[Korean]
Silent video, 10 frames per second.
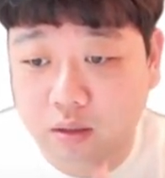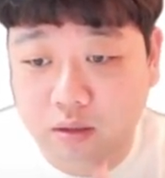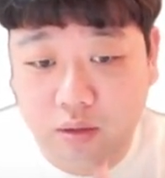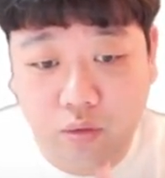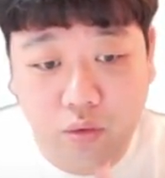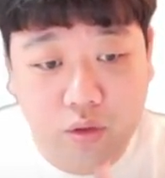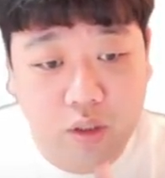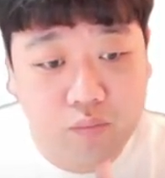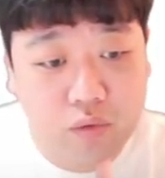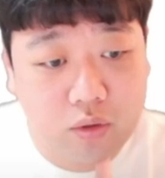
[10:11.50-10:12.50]

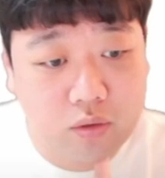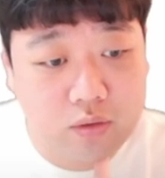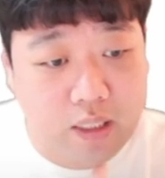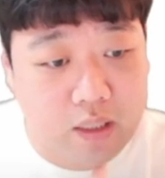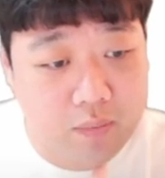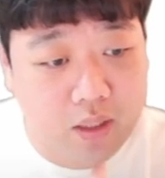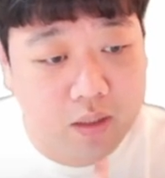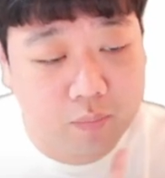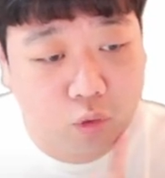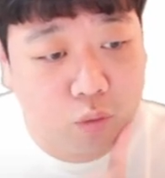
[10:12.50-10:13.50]
이렇게 불러온 다음에
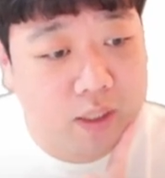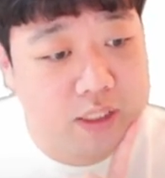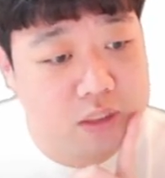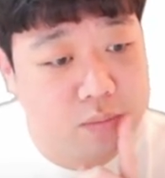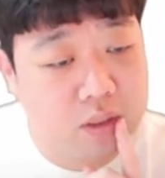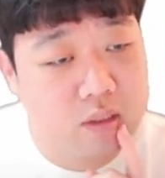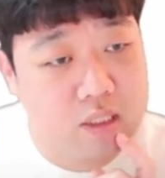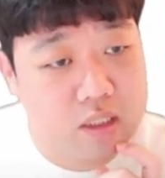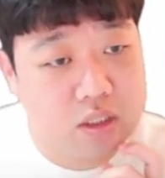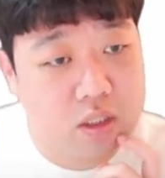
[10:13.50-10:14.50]
표만 있으면
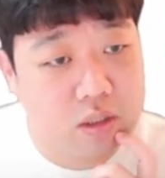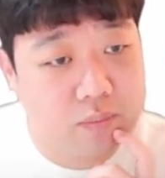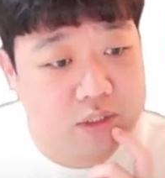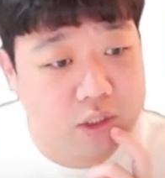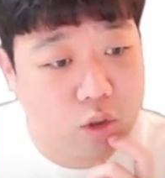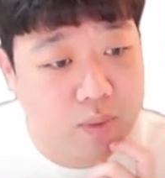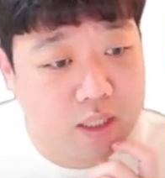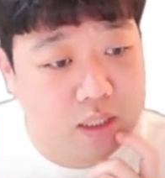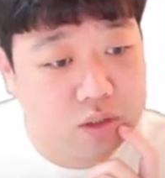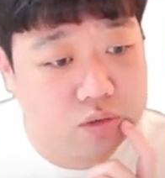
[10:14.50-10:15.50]
일정을 제대로
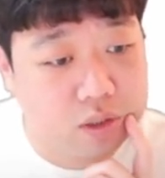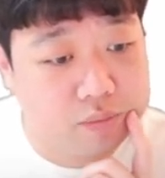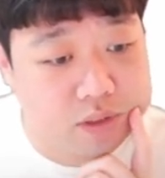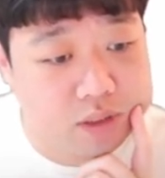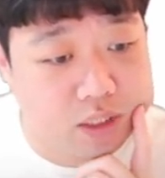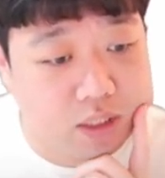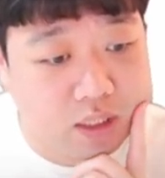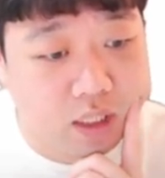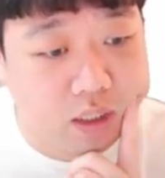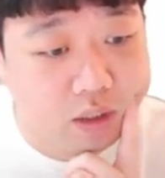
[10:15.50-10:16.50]
파악할 수가
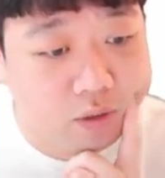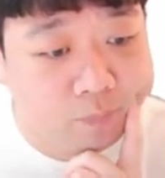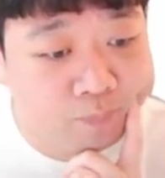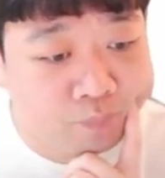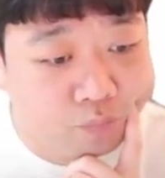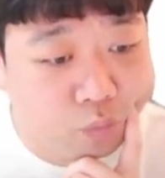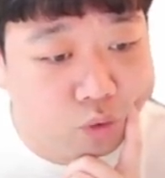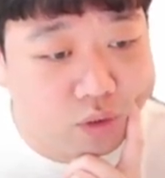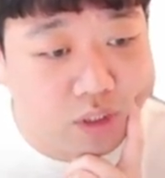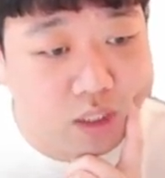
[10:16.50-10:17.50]
없으니까
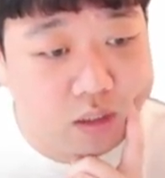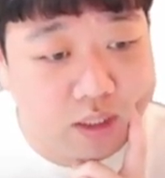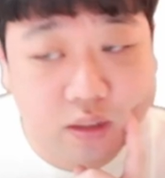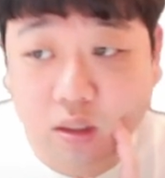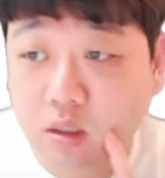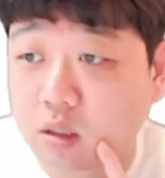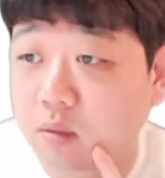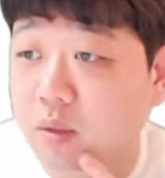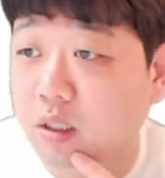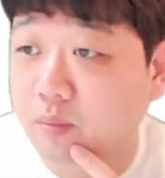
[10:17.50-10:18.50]
복제를 해서
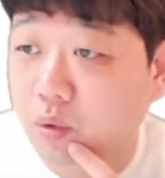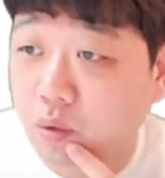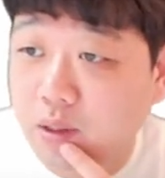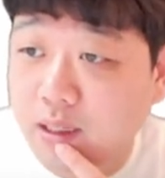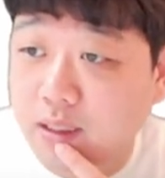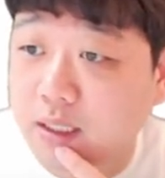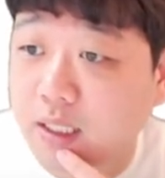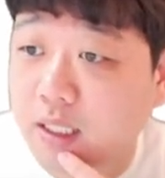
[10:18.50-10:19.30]
이번엔 표가 아니라